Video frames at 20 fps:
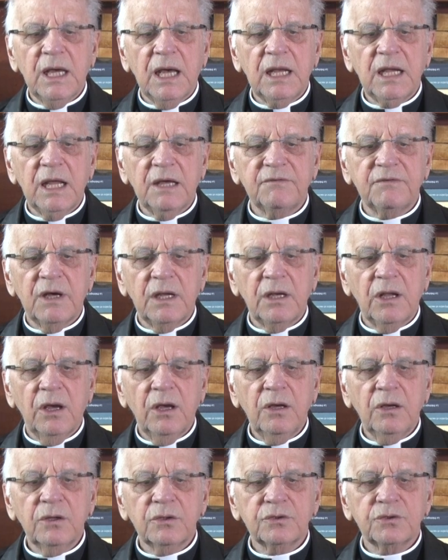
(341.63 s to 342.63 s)
à la
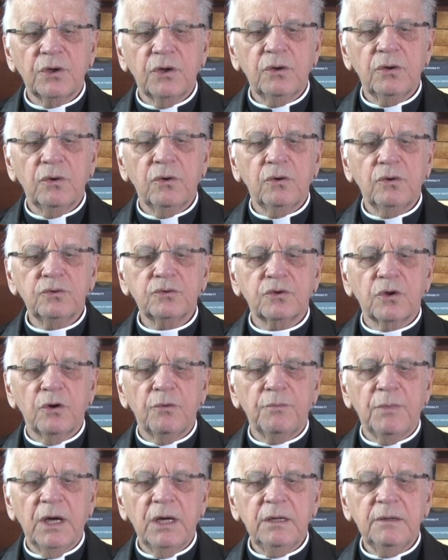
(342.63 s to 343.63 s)
valeur dont,
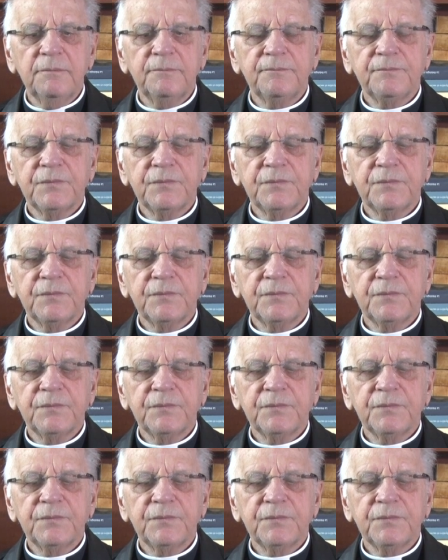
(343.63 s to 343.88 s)
autrement,